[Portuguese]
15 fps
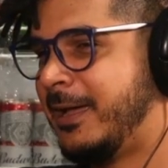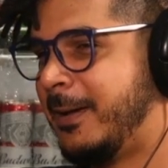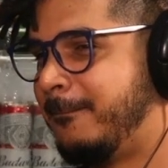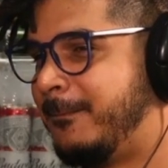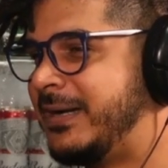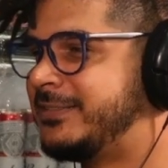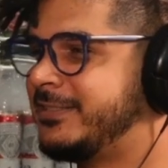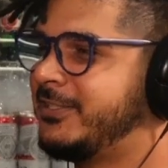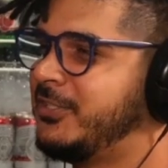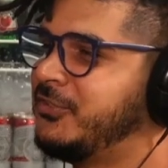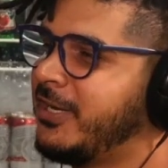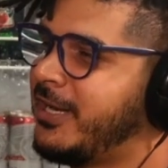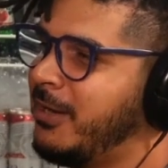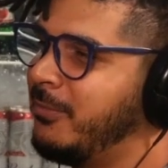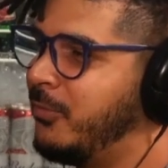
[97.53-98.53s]
Mas a gente
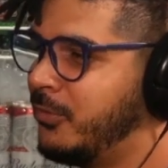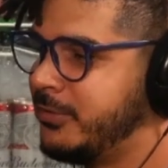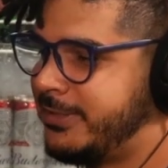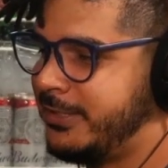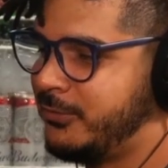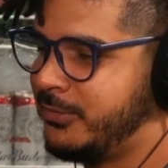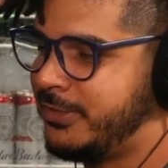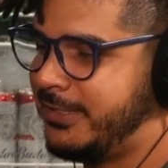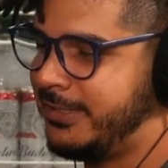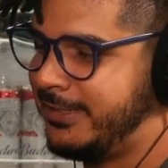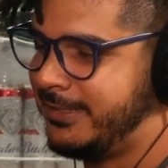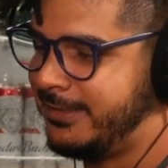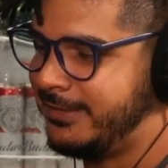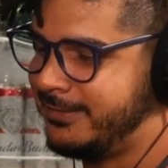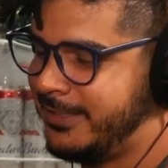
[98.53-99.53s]
acabou tendo
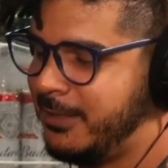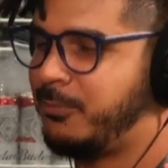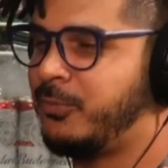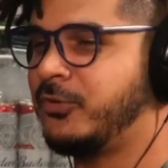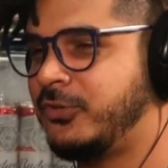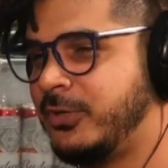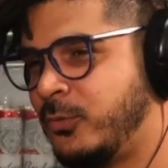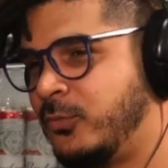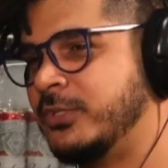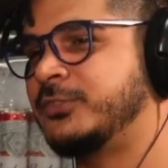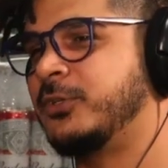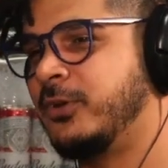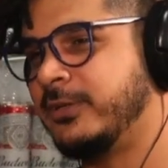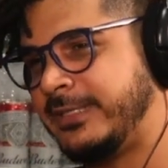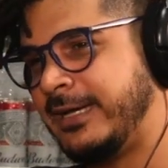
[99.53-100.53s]
que, depois de algumas
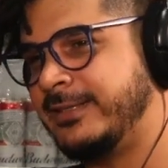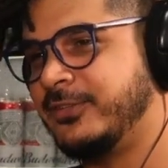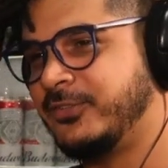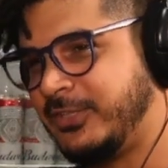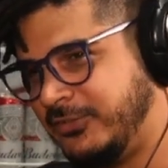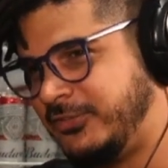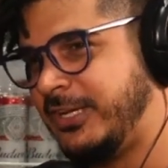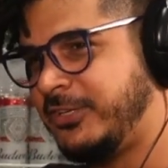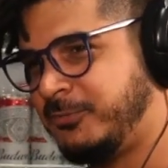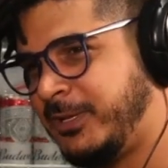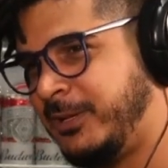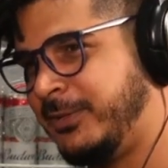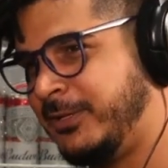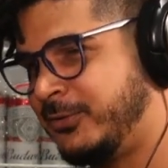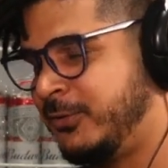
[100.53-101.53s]
rodadas que a gente já
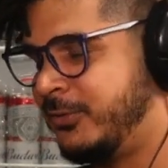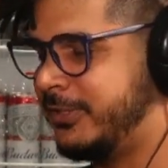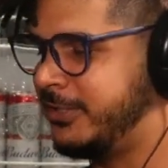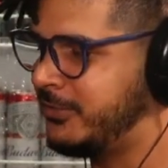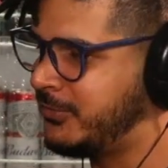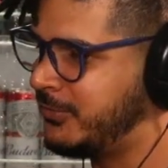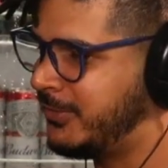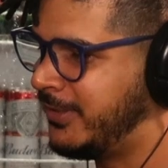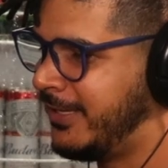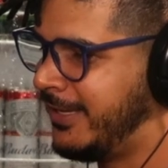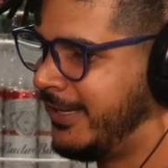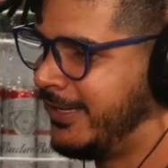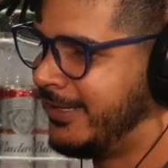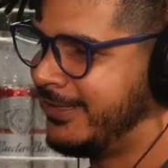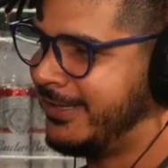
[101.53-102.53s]
experimentou isso,
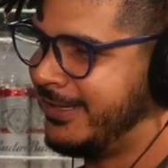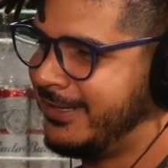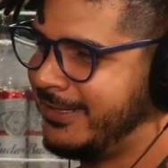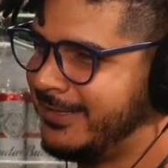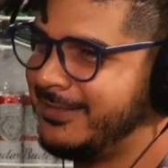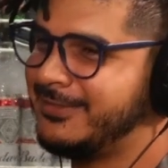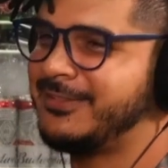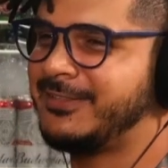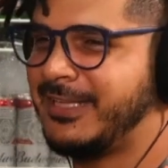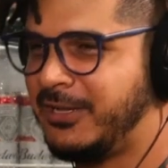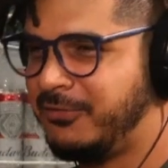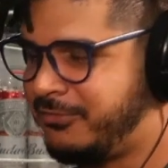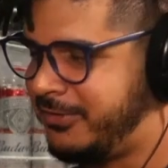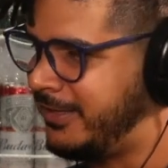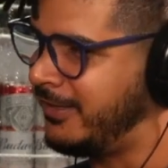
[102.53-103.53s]
escrever, é,
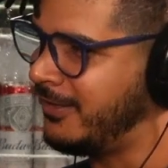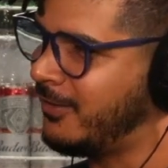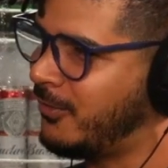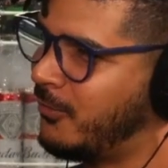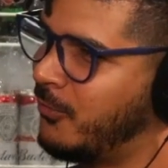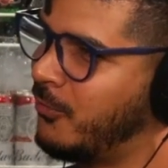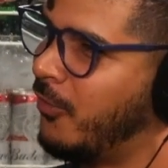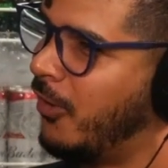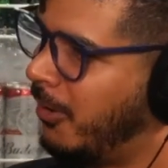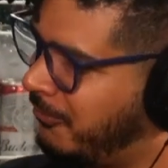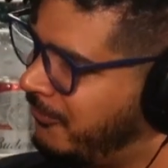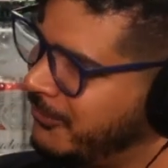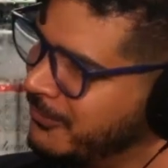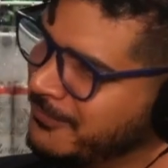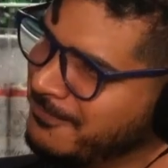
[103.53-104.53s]
escrever é. o
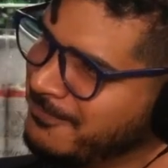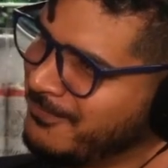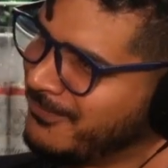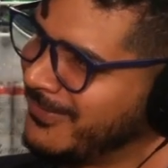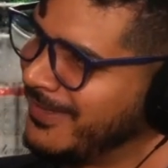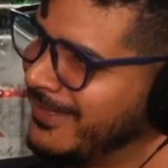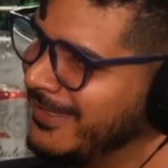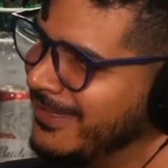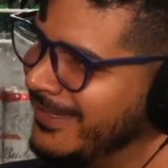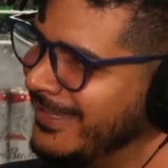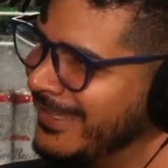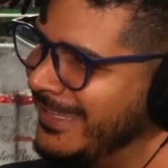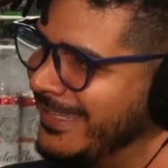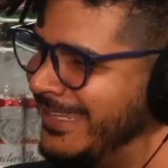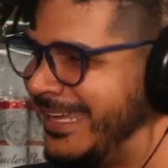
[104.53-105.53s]
óbvio. Uhum.
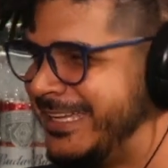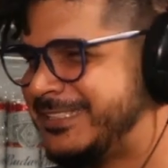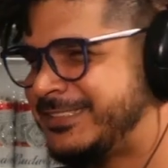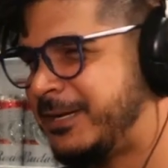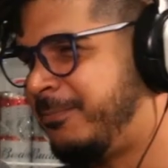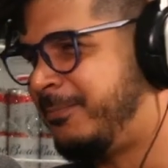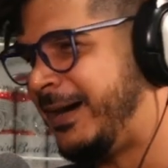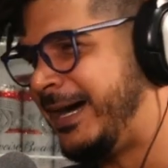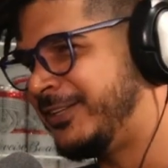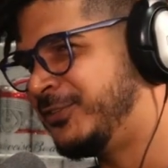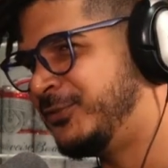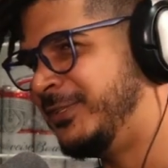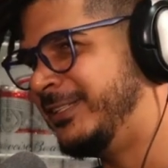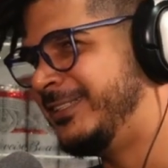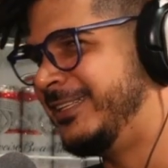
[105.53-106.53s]
E essa parte
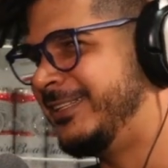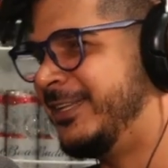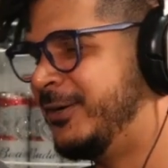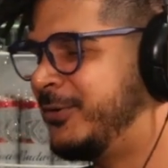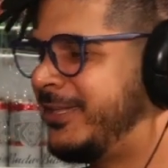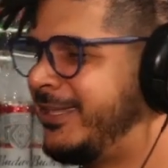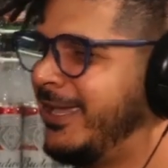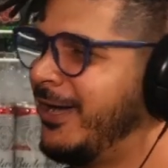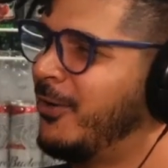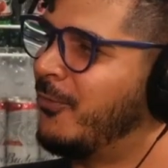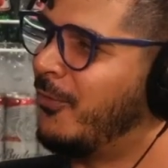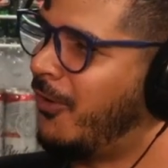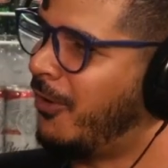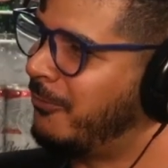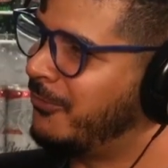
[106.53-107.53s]
do entender o que é o
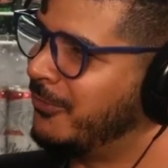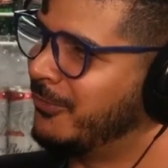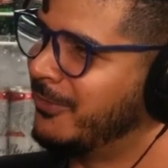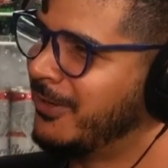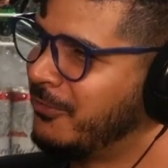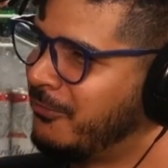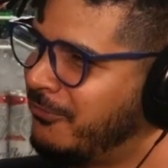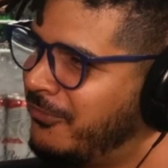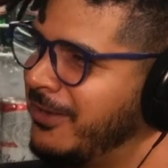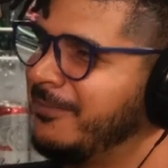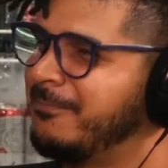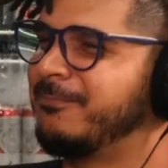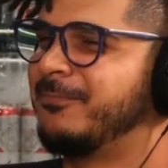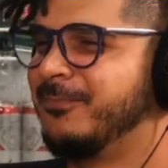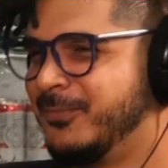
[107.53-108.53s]
óbvio é. foi
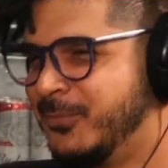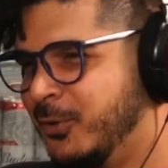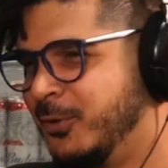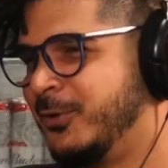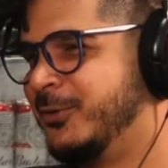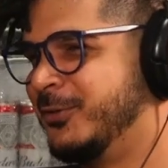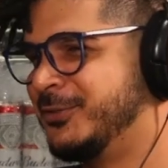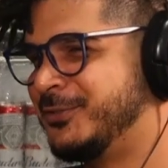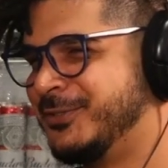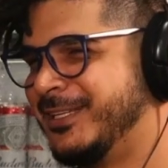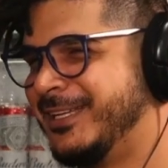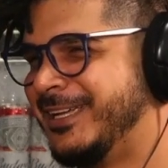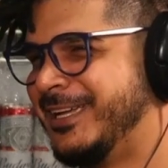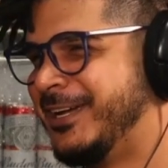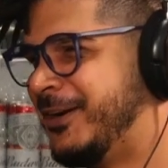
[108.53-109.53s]
doloroso.
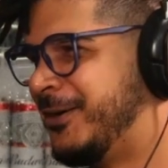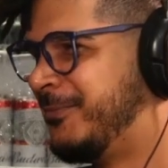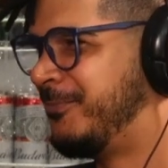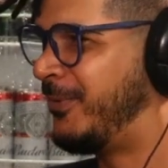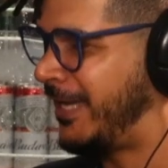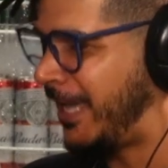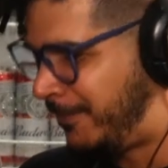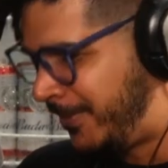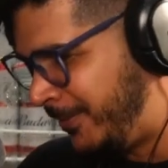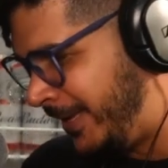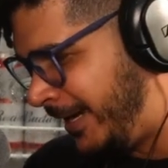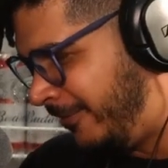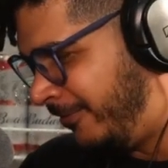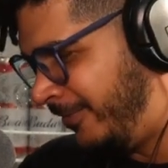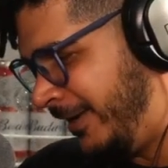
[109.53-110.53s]
Porque a
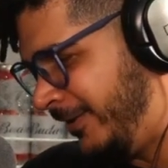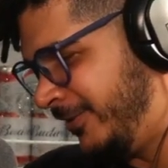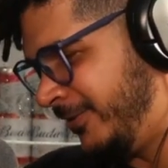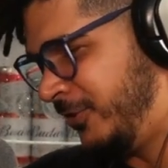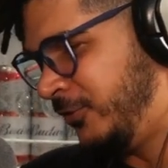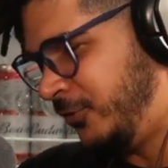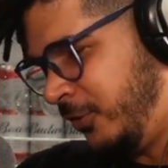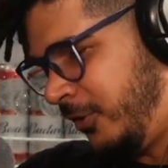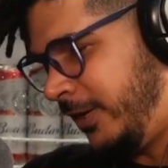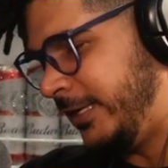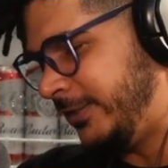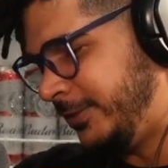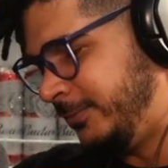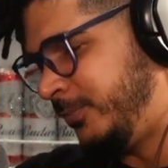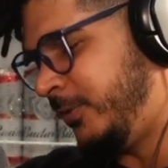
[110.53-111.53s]
primeira vez a gente olha
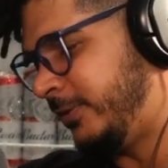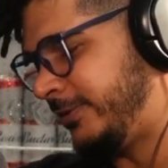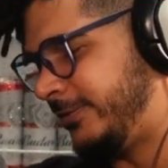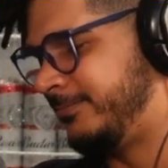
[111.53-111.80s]
assim, pô,